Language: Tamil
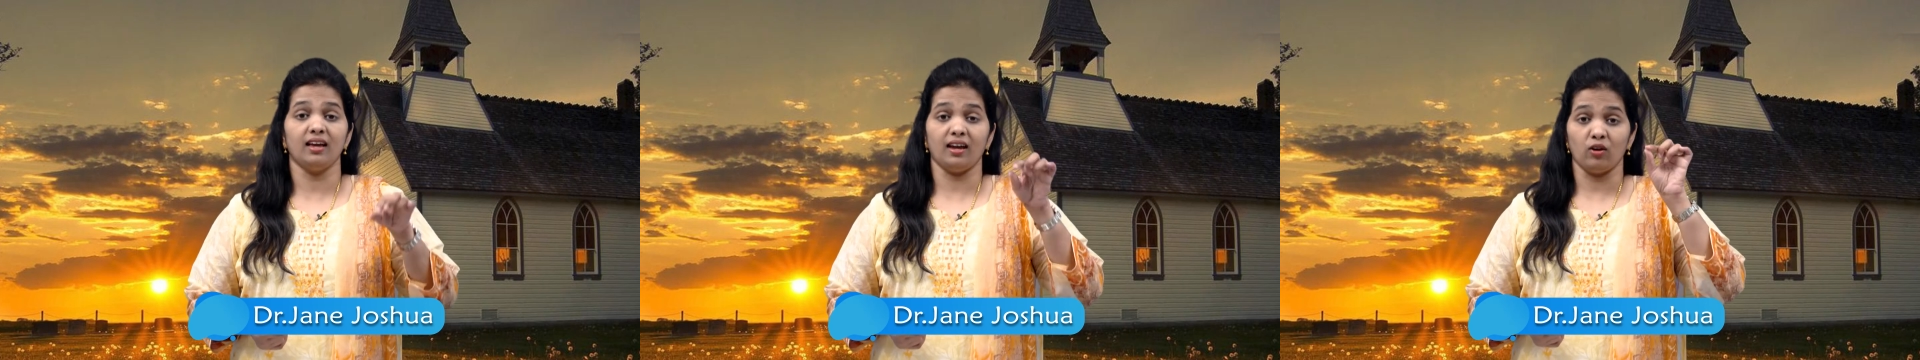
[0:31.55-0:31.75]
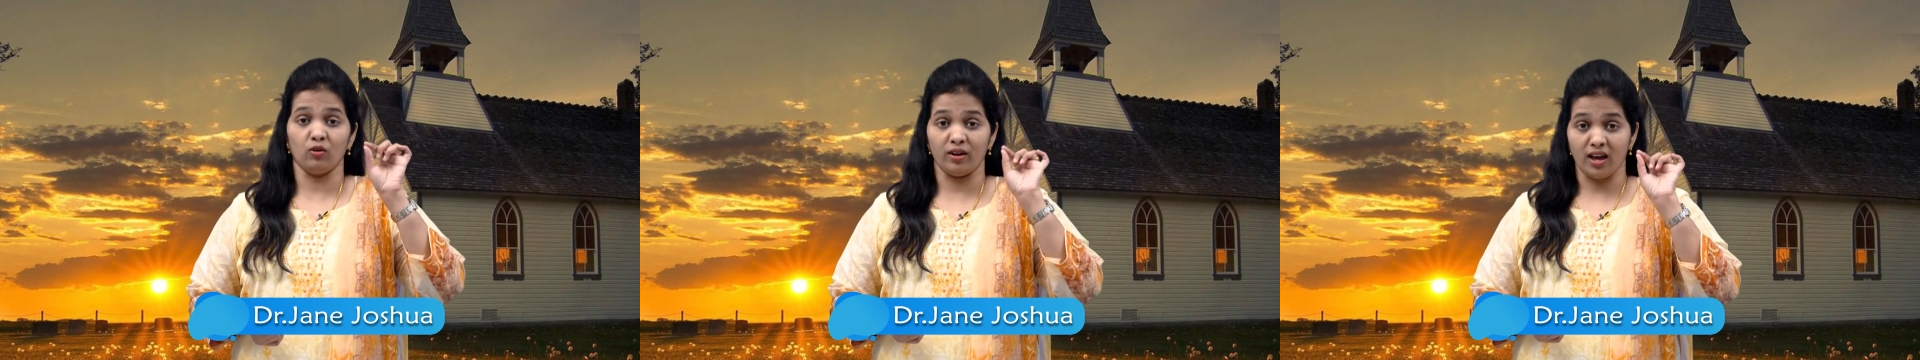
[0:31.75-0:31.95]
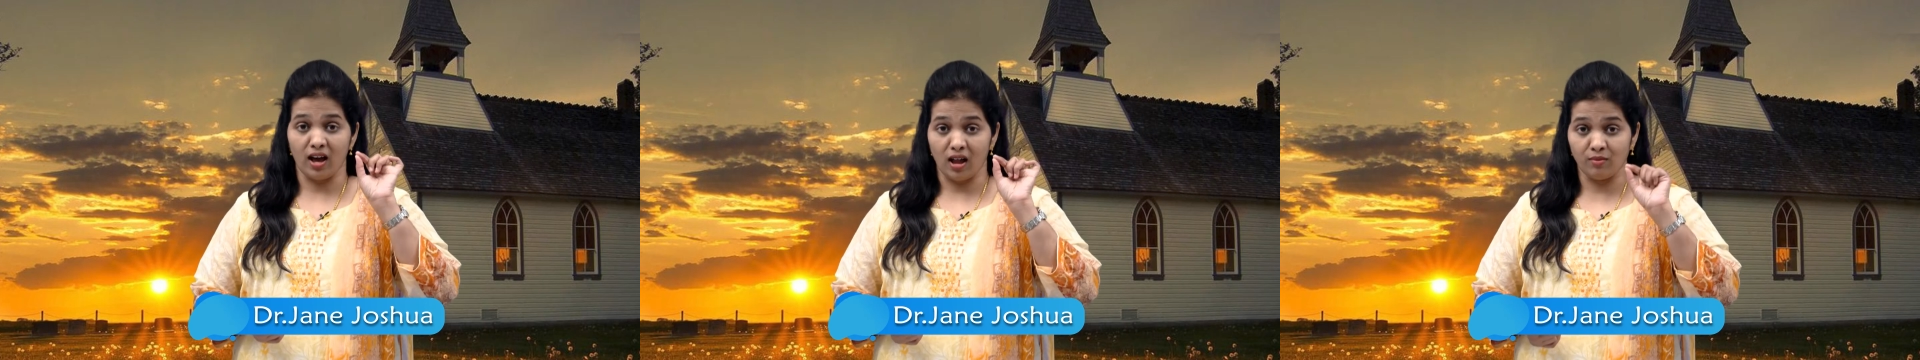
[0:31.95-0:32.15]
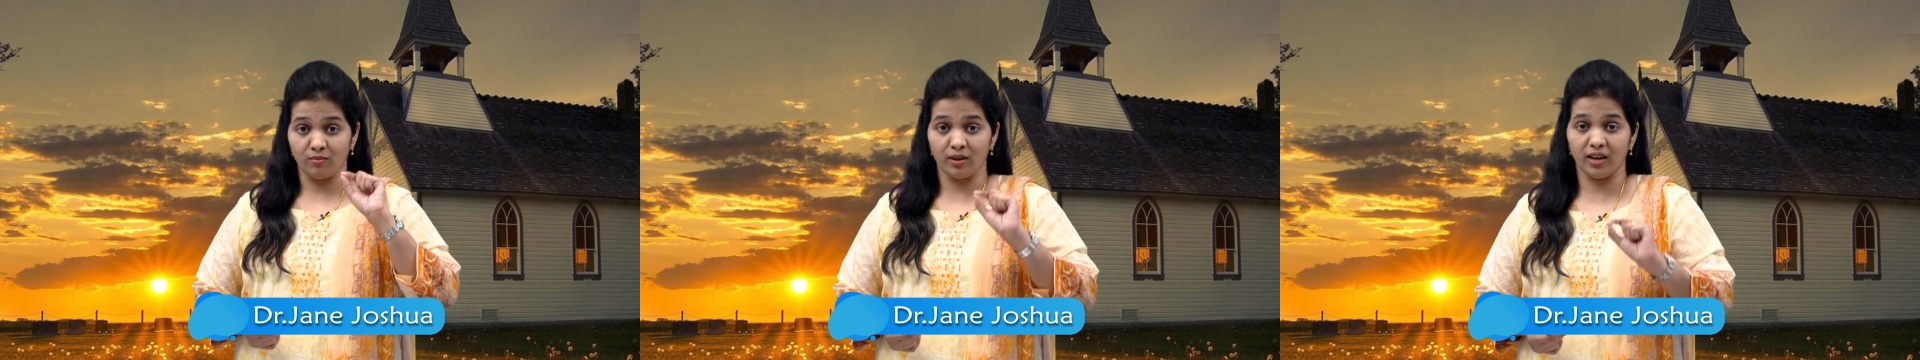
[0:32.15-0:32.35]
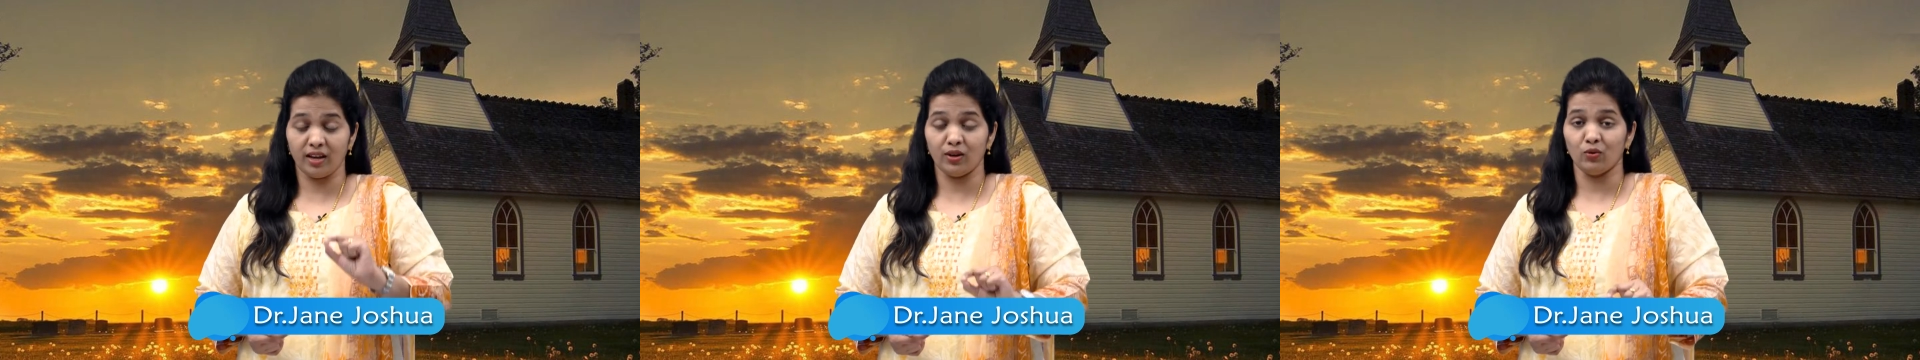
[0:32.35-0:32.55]
எங்களுடைய
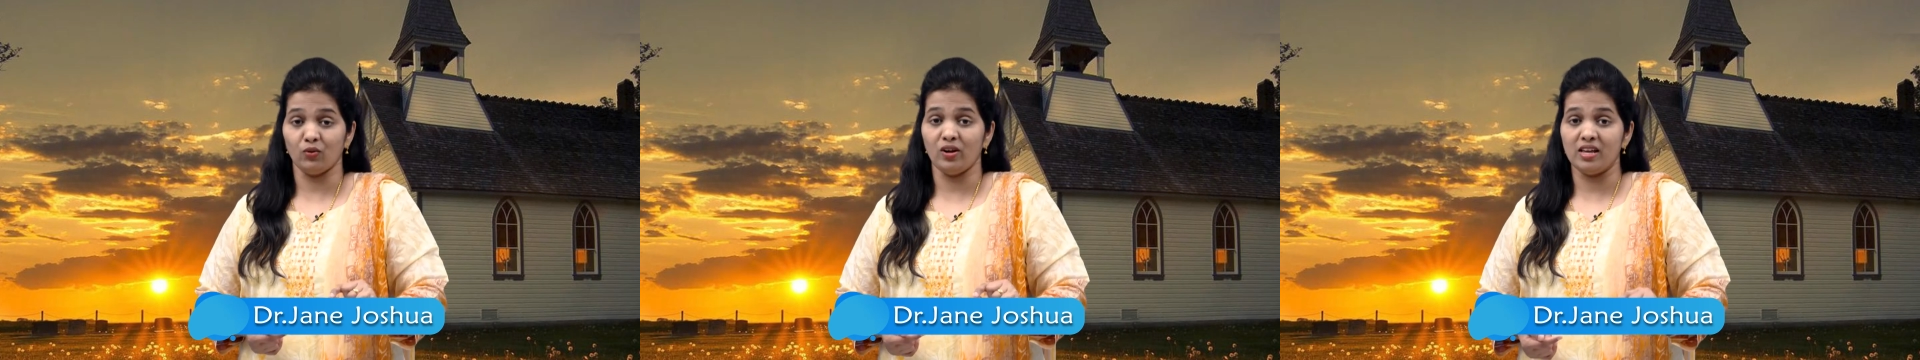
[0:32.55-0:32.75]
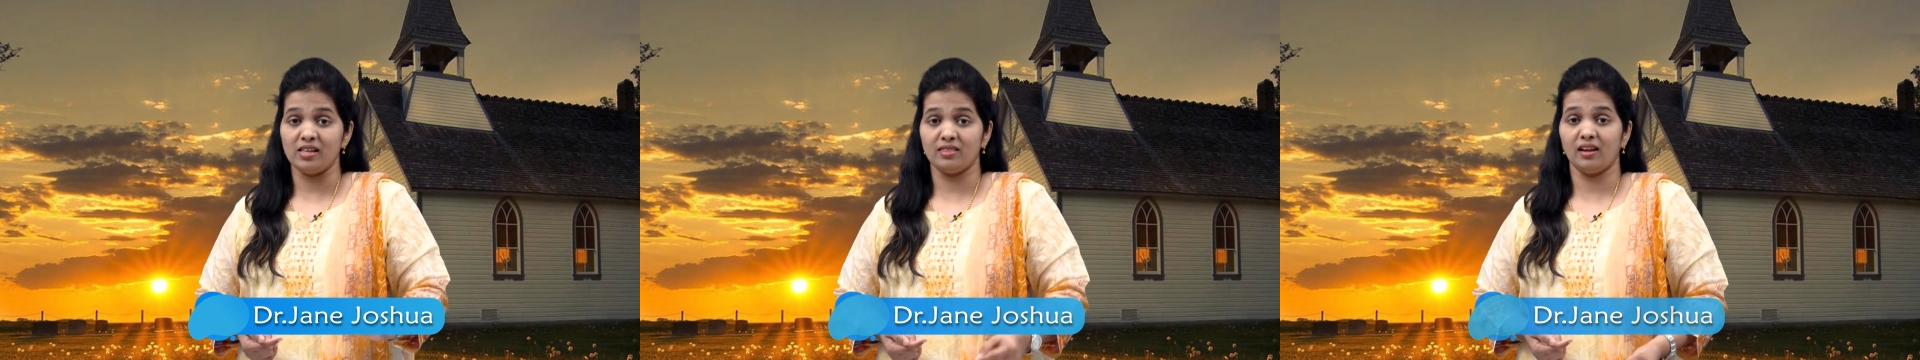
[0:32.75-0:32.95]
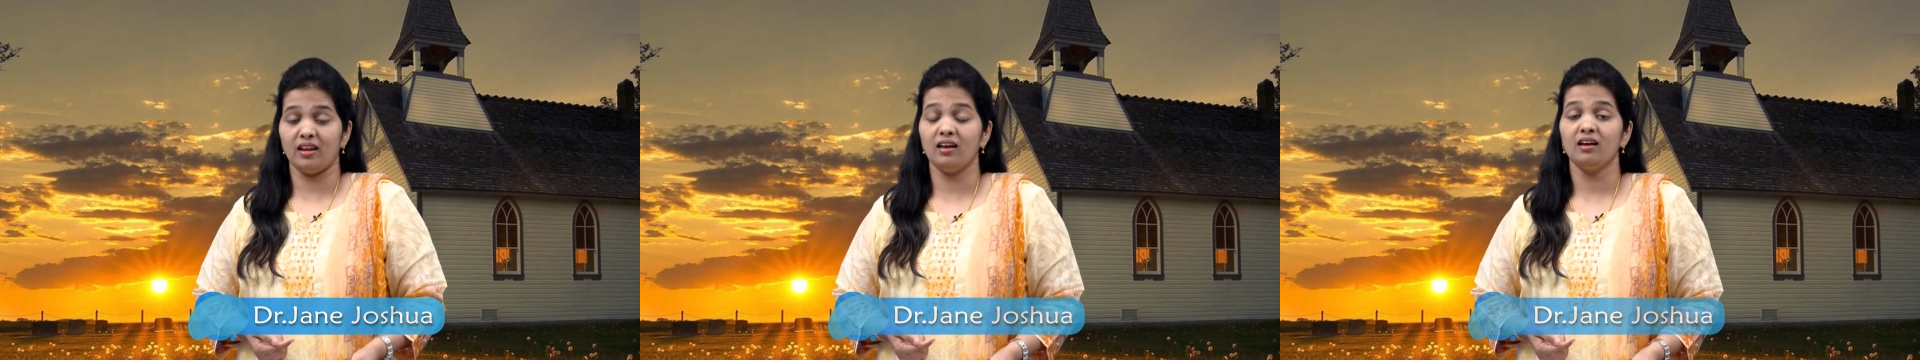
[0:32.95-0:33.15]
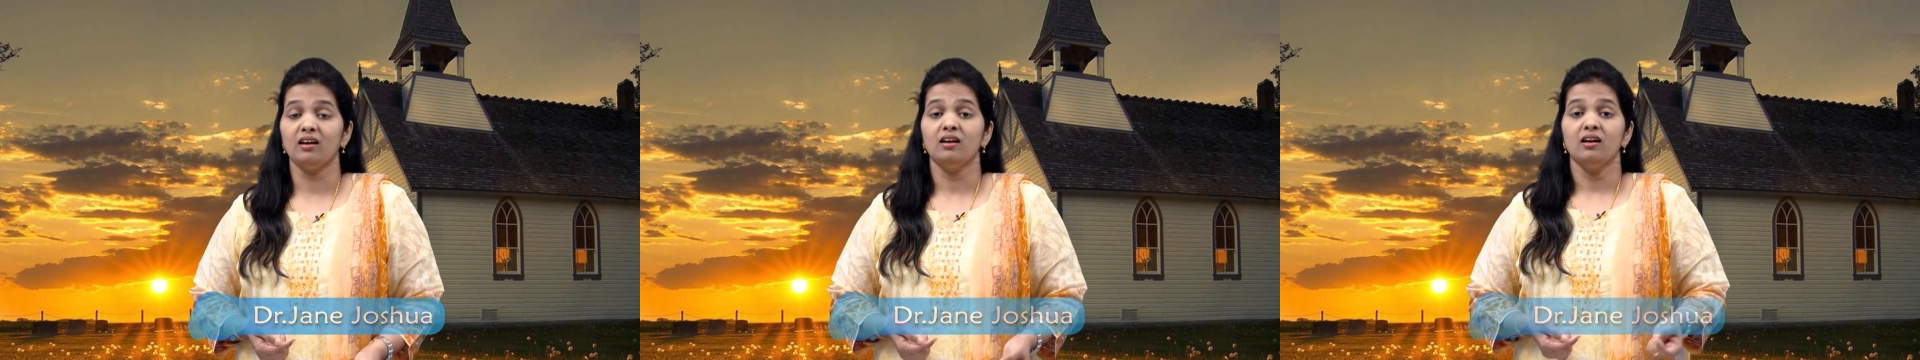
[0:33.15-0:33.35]
அன்பரின் ஊழியத்தில்